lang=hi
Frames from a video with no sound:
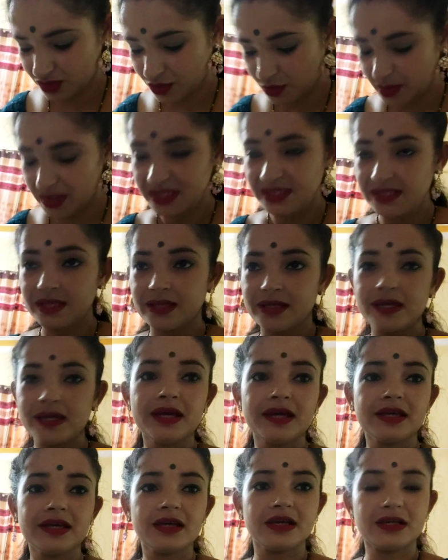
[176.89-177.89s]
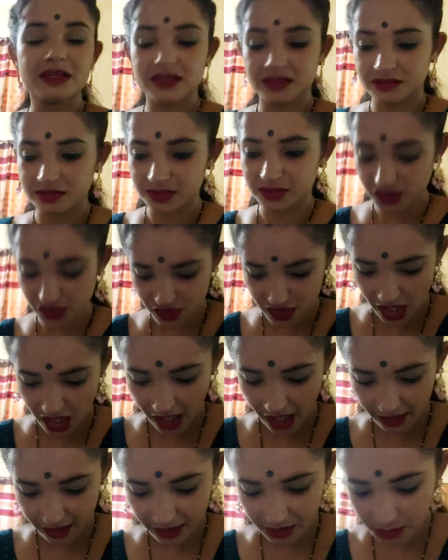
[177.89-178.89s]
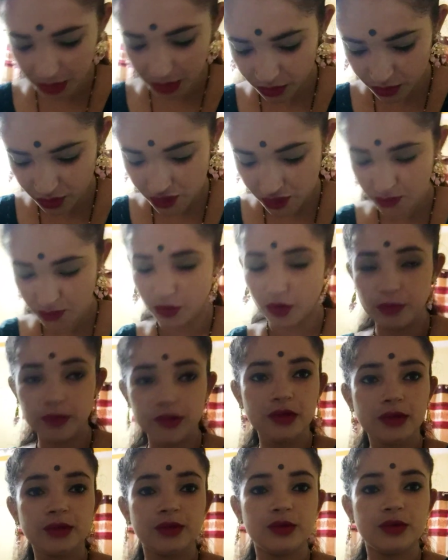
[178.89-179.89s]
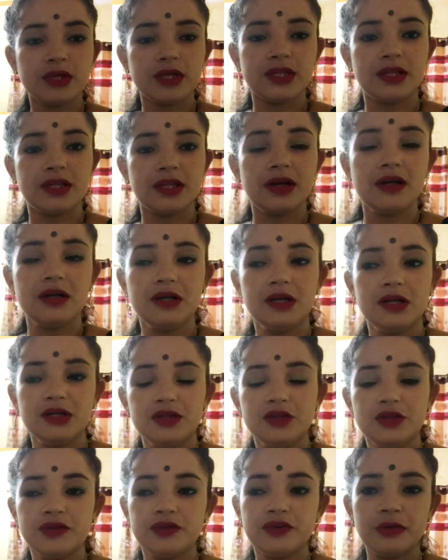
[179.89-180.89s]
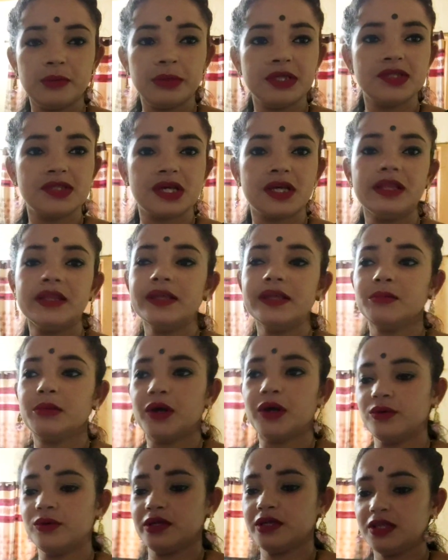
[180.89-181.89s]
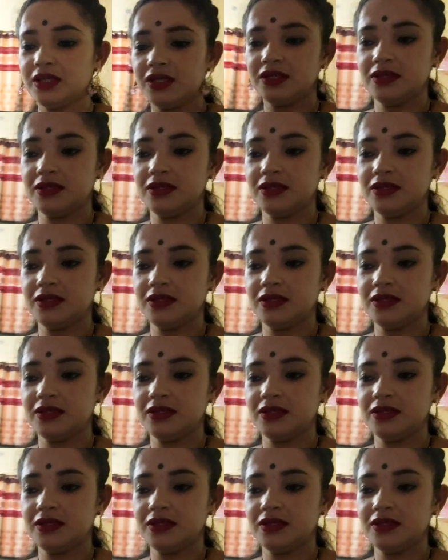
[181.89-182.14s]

ऊपर से ये है कि अगर छाले में कुछ प्रॉब्लम होगी ना तो फिर मैं चल नहीं पाऊंगी